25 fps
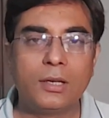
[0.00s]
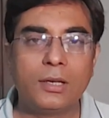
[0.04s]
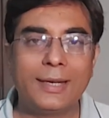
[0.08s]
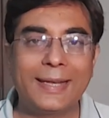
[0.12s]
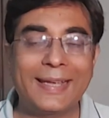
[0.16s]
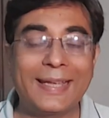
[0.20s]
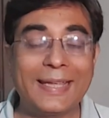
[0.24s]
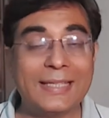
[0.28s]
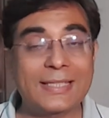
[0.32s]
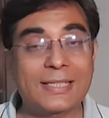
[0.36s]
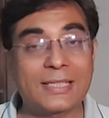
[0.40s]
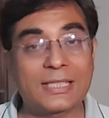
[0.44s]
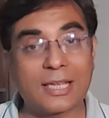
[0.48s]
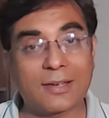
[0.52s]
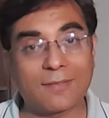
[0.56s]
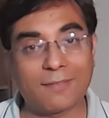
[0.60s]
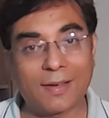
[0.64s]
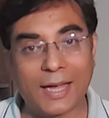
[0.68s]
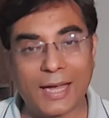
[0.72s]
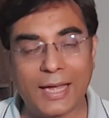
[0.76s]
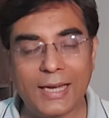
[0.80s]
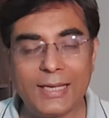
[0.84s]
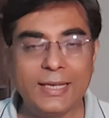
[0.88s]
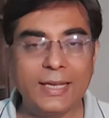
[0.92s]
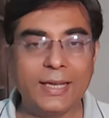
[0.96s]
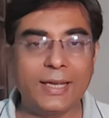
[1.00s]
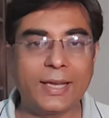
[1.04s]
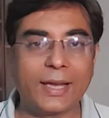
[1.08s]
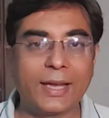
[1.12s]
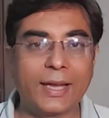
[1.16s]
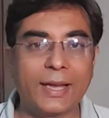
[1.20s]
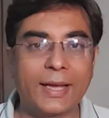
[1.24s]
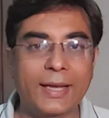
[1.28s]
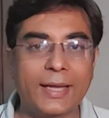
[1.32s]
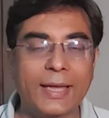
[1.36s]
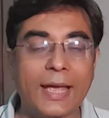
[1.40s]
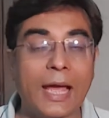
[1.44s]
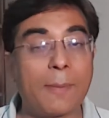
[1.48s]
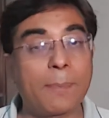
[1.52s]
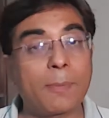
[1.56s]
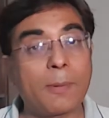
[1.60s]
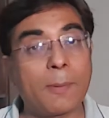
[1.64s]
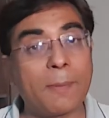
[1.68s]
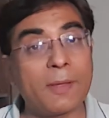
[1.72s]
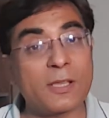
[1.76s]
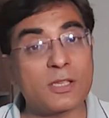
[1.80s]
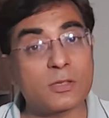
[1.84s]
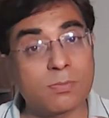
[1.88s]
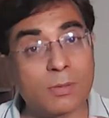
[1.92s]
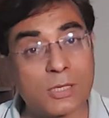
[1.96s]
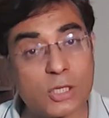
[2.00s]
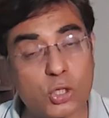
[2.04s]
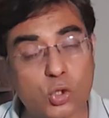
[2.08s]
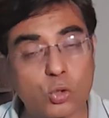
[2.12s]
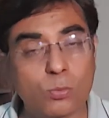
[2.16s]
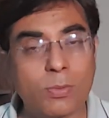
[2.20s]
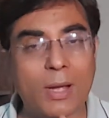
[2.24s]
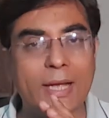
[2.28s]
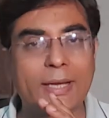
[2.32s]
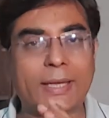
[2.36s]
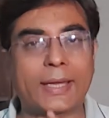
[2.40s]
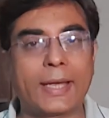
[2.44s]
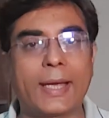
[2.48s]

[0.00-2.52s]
लेकिन सवाल यह है कि आपके पास मंसूबा